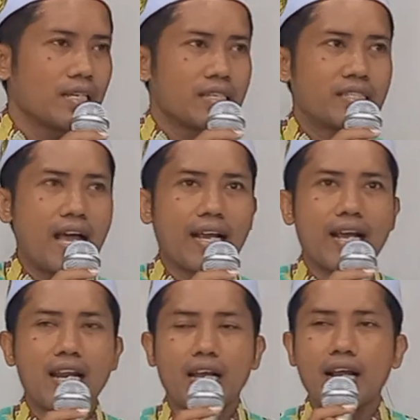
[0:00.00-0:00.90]

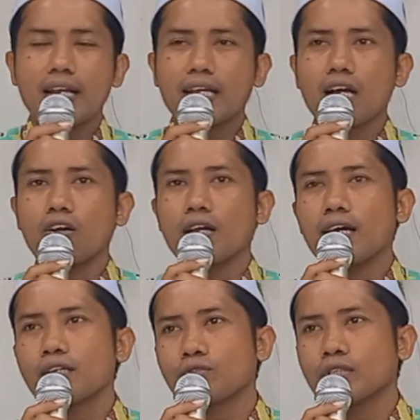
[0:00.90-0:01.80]
Seakan-akan nikah
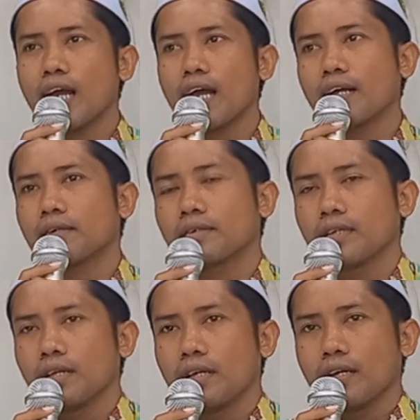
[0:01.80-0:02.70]
kaula sudah
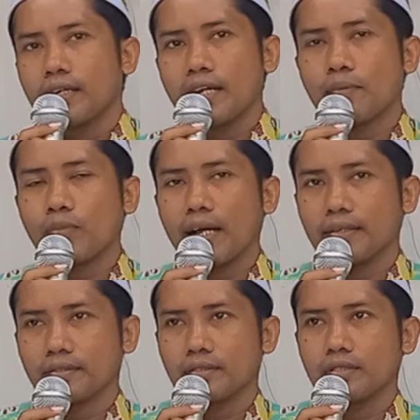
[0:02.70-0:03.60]

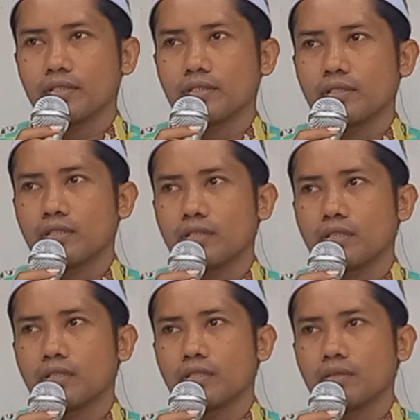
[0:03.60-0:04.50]
napa?
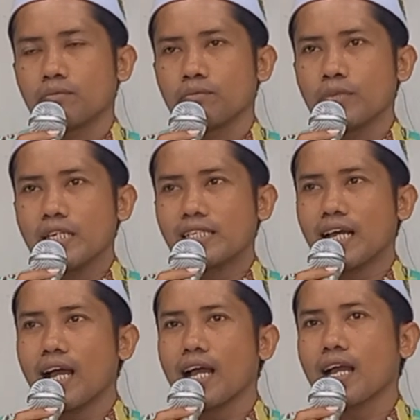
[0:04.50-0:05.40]

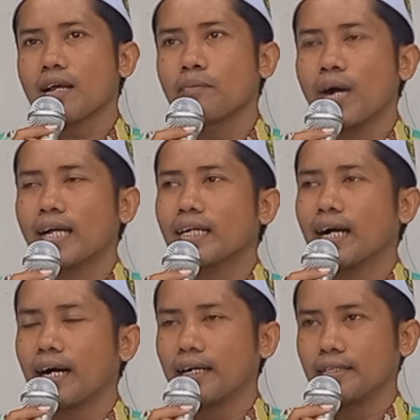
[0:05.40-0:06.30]
Bisa
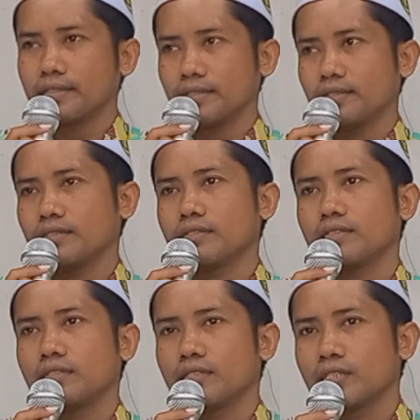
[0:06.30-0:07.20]
bangga
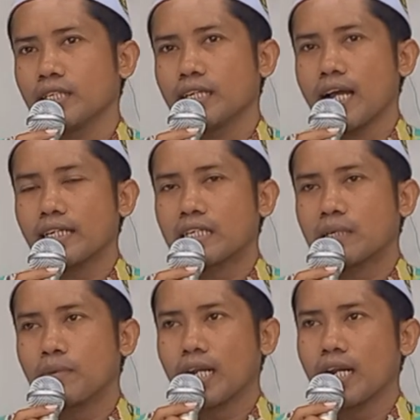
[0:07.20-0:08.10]
dengan
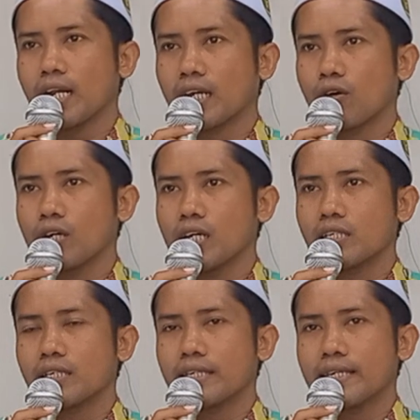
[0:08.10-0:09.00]
keberadaan
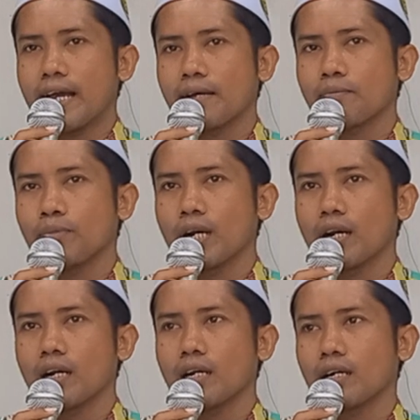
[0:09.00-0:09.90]
kaulah yang
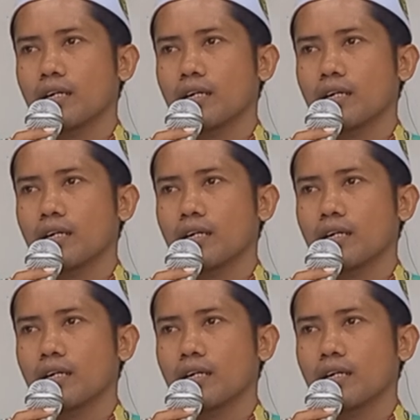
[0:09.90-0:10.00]
ber